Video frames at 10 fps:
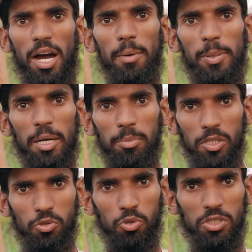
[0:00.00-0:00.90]
वहां पर भी
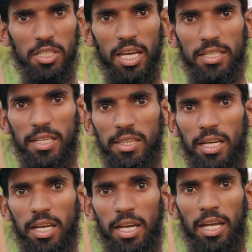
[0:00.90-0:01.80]
यूज किया जाता
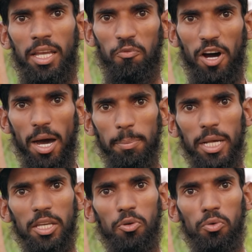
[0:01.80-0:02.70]
है वहां
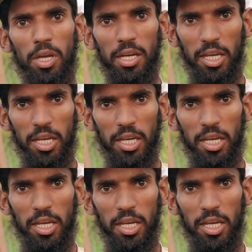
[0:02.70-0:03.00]
पर क्योंकि